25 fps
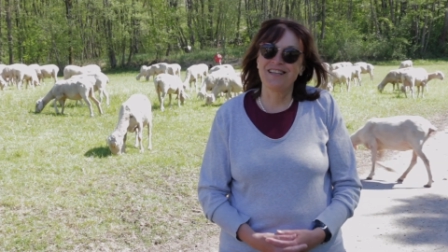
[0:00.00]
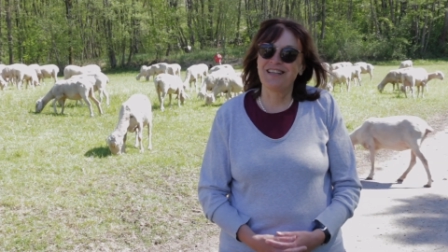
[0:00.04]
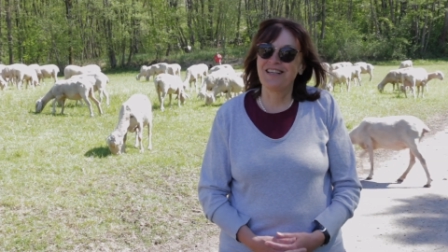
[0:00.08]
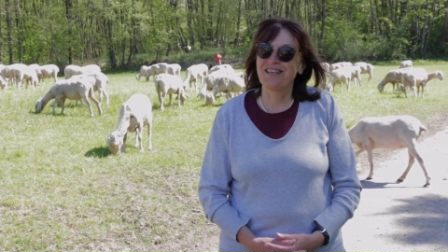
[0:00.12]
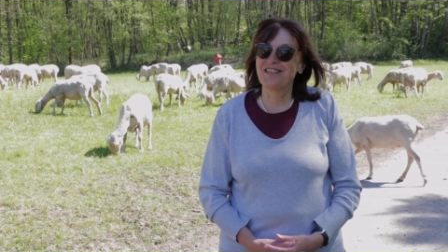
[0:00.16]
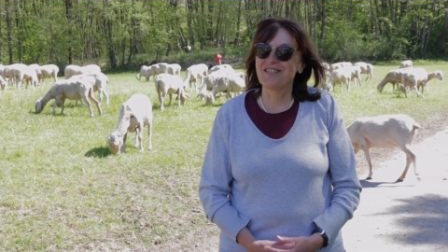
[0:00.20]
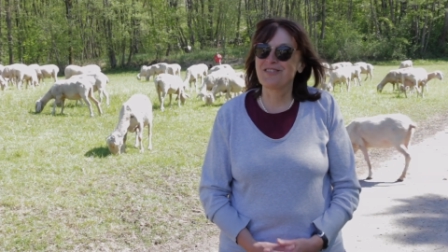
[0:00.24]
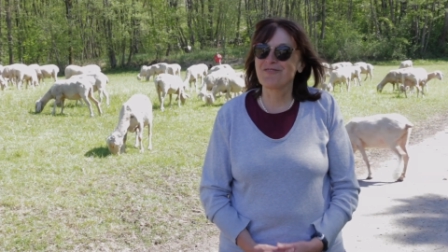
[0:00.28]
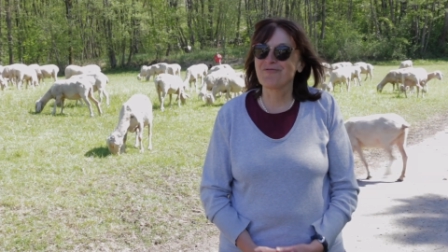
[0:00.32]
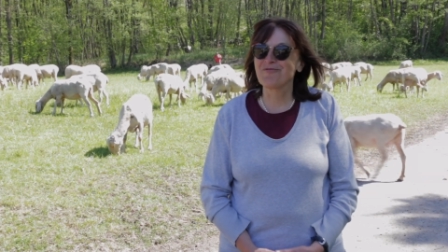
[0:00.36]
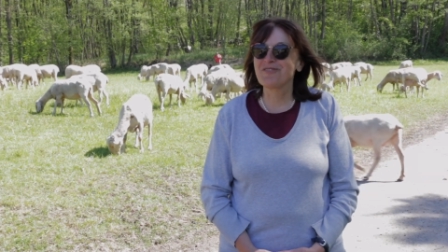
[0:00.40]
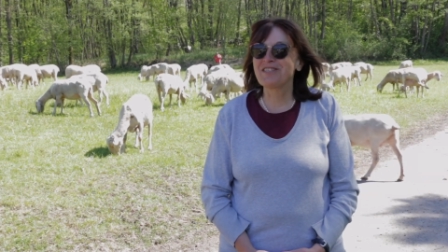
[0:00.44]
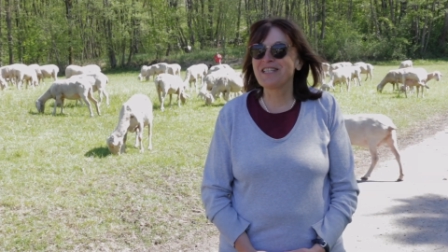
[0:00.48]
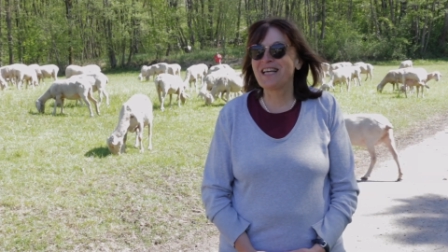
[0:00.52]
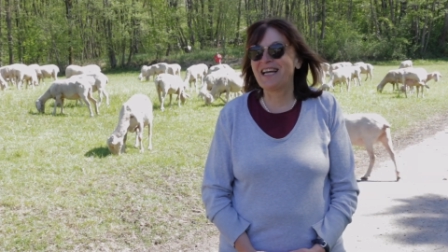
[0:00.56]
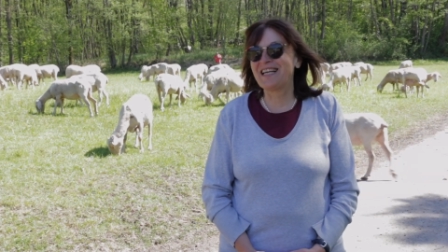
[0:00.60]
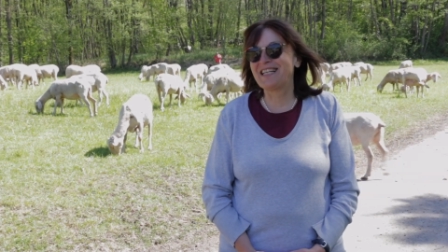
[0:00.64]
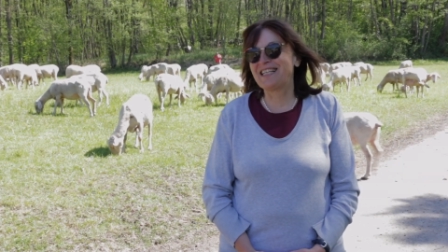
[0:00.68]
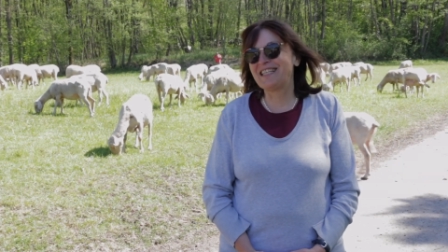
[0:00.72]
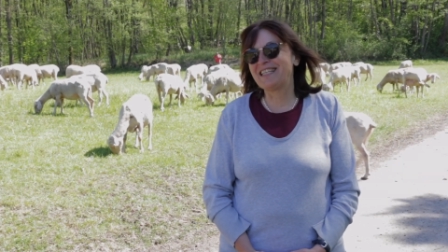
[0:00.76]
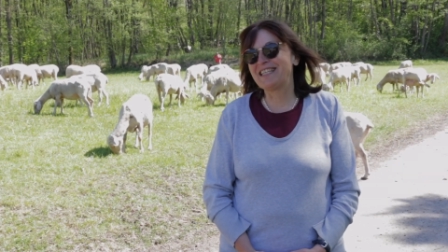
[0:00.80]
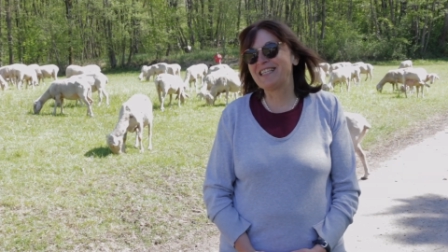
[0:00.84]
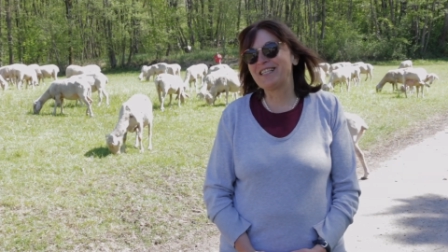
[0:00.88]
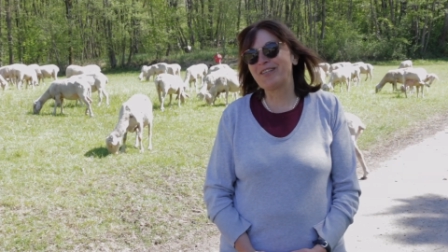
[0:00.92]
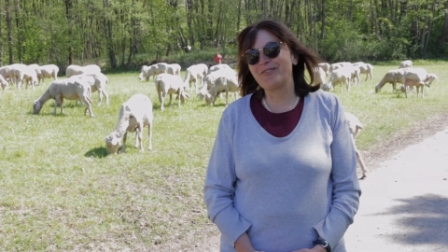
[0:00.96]

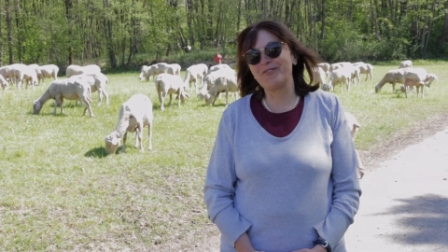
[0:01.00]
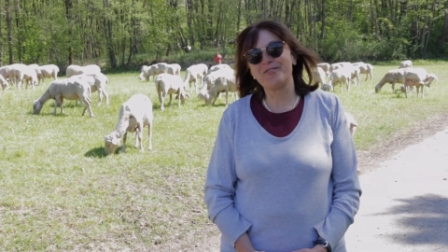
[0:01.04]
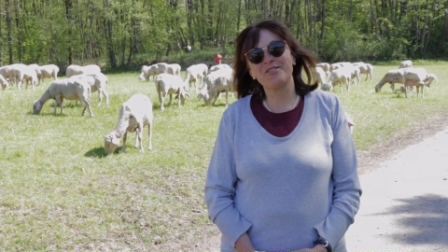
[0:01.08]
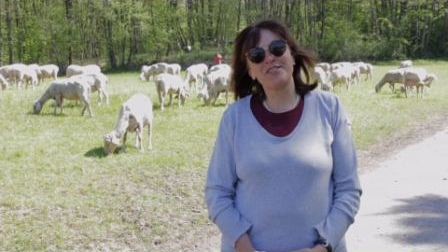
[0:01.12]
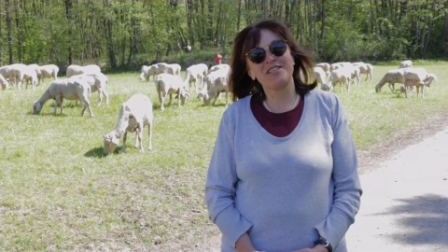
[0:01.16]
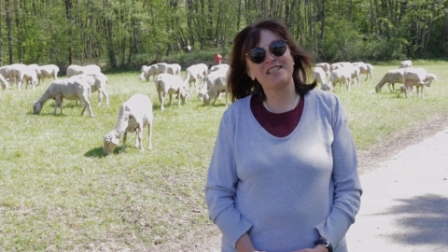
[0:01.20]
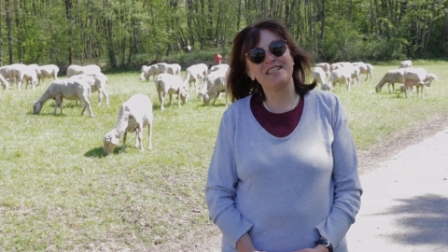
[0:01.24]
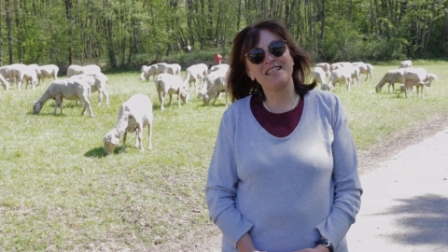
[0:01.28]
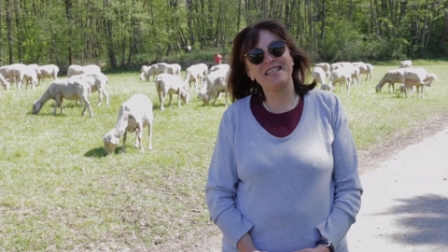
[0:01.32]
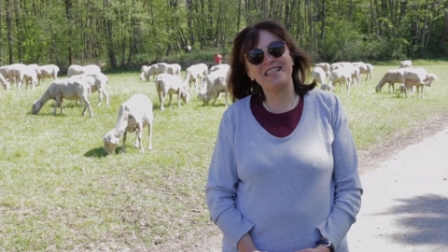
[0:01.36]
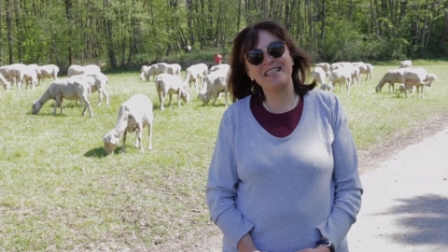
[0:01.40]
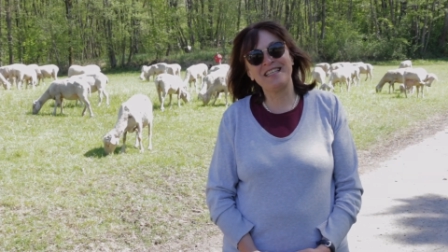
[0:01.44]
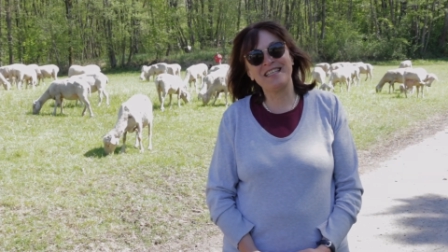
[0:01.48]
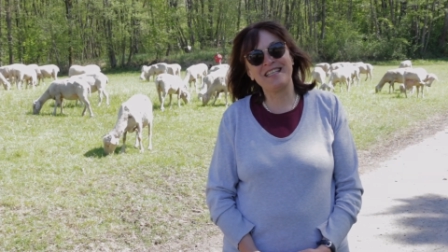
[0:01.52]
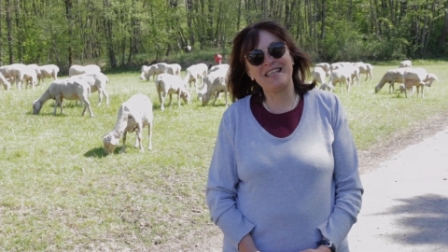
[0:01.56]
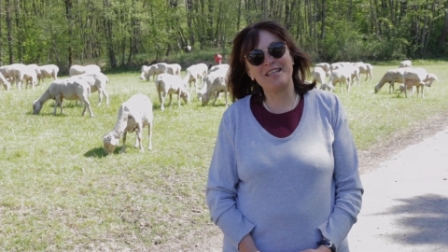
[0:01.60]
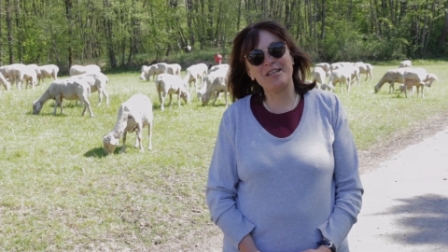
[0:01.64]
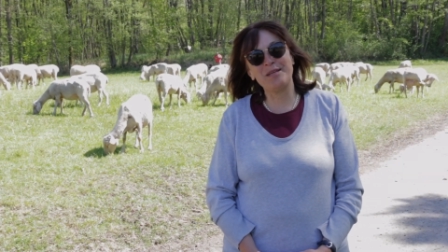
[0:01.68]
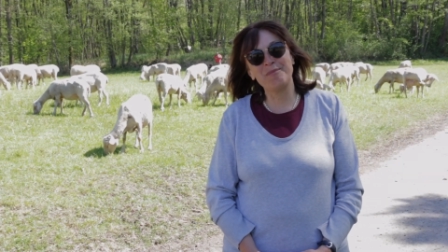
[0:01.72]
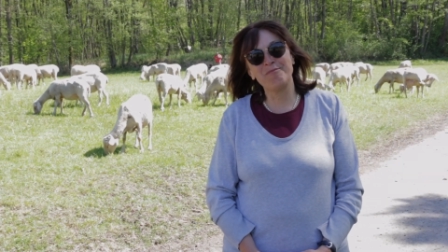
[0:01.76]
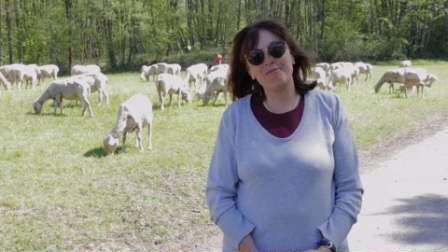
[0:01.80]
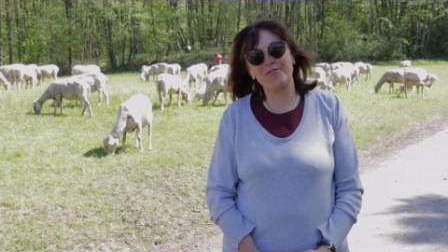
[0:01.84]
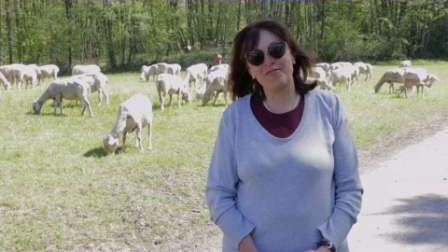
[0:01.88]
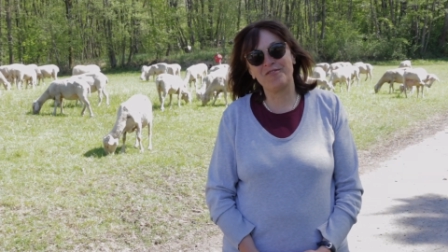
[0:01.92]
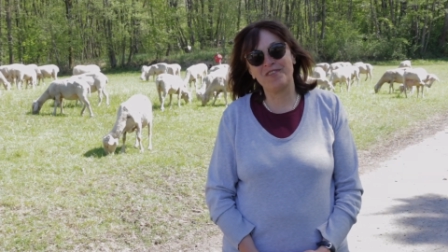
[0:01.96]
gesundheitlichen Gründen nicht
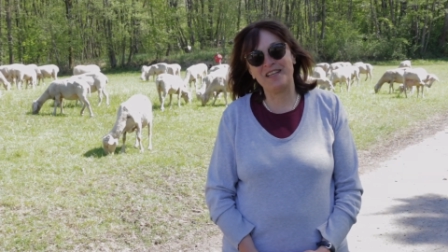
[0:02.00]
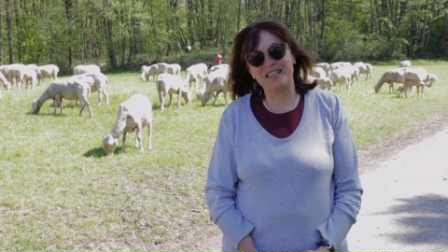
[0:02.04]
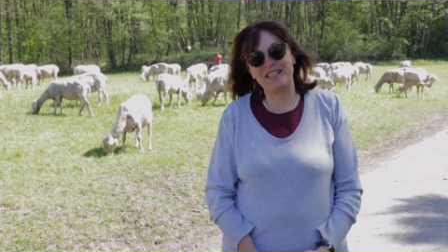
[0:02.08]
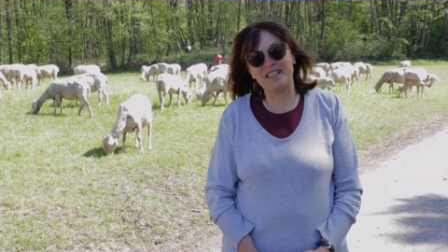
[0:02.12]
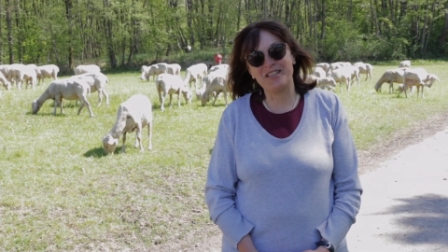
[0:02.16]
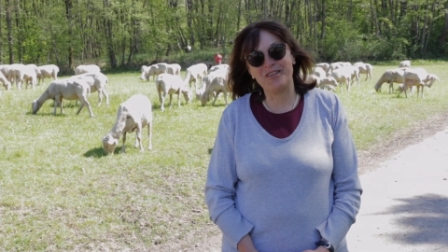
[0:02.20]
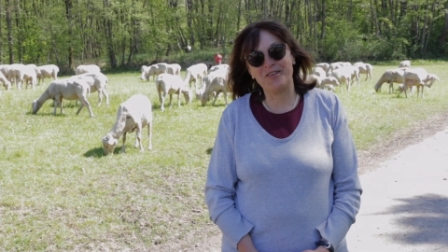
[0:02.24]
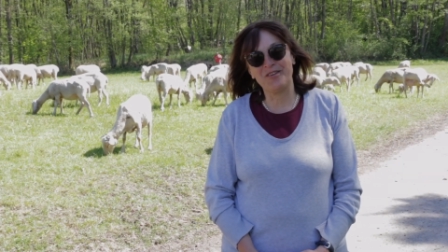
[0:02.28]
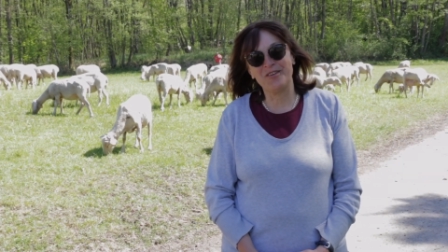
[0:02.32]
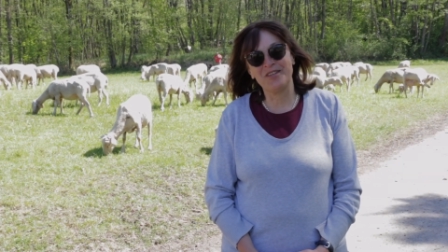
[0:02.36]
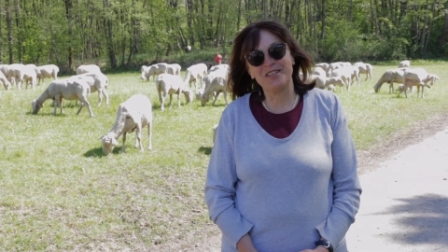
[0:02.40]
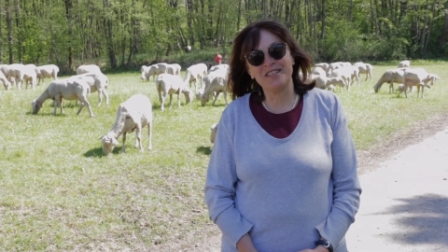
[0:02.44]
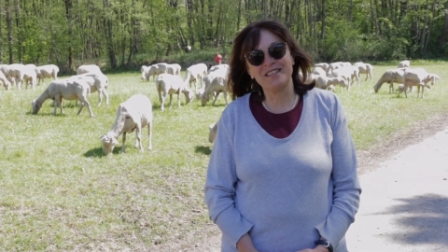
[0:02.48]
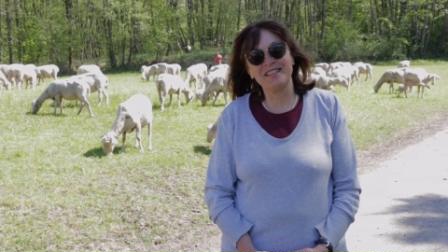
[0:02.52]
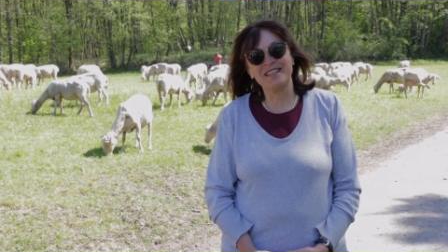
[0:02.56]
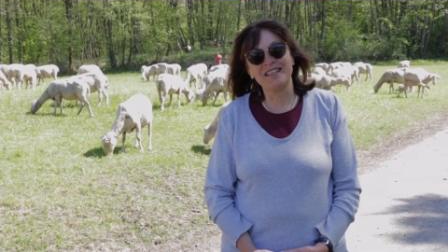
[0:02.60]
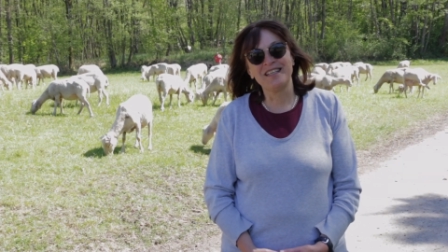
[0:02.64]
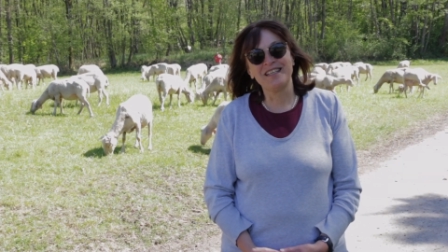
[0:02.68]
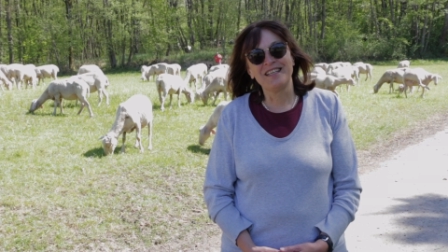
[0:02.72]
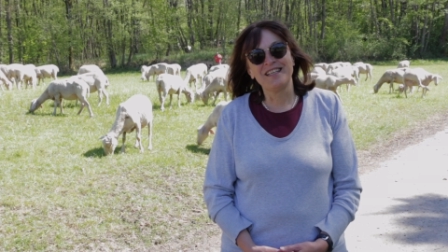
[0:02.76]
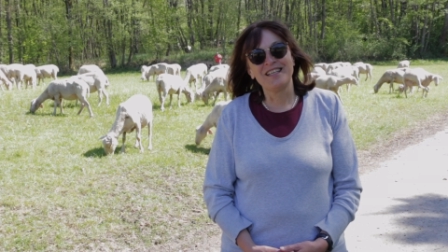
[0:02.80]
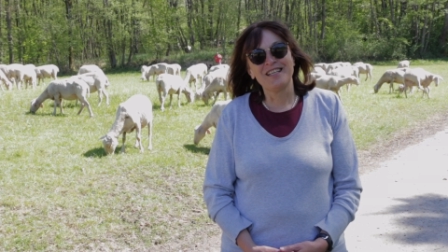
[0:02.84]
geimpft werden können,